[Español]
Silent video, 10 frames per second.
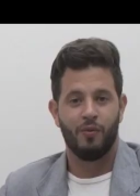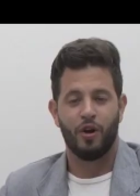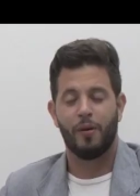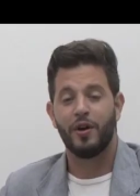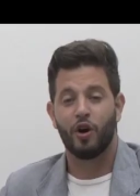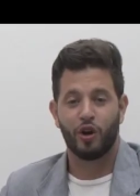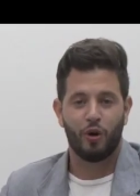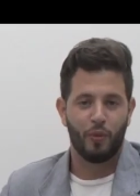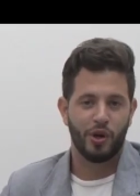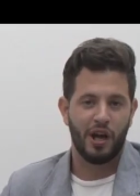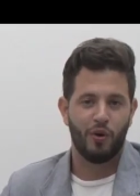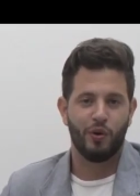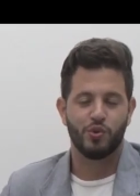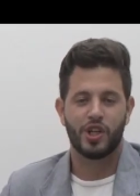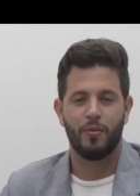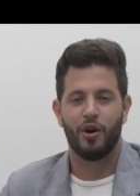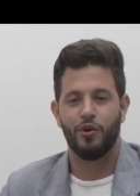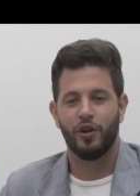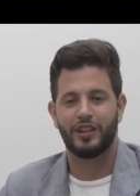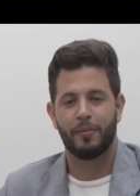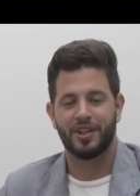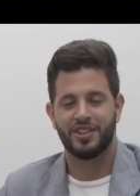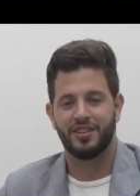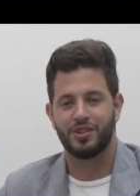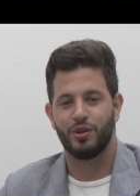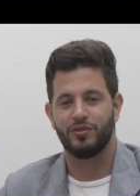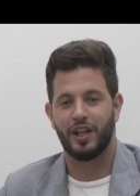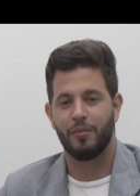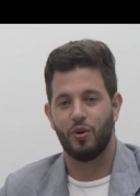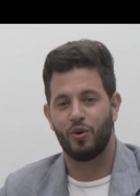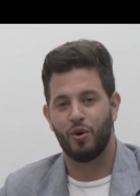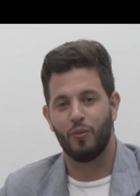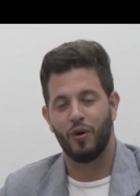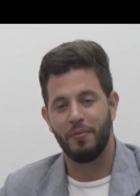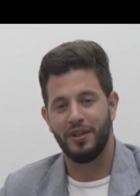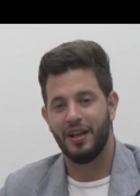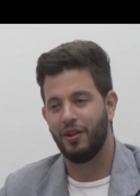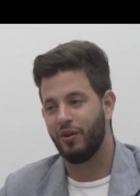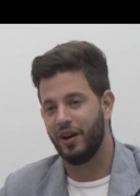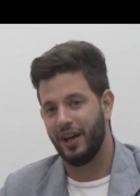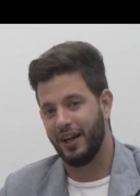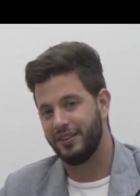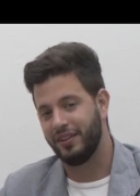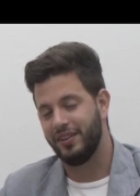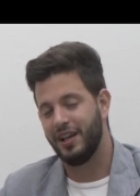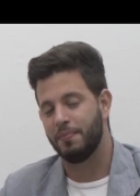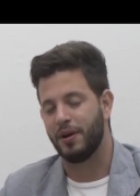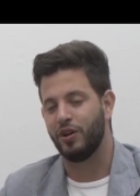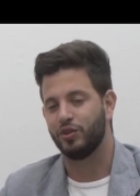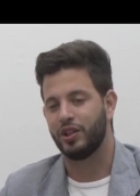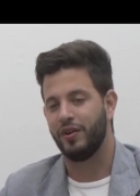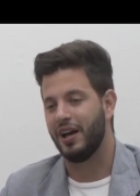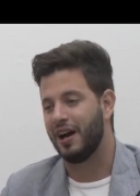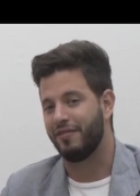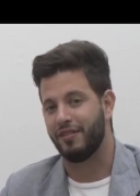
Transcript: Bueno amigos, y como ya lo anunciamos en nuestra presentación, tenemos como invitado este día en Playoff TV a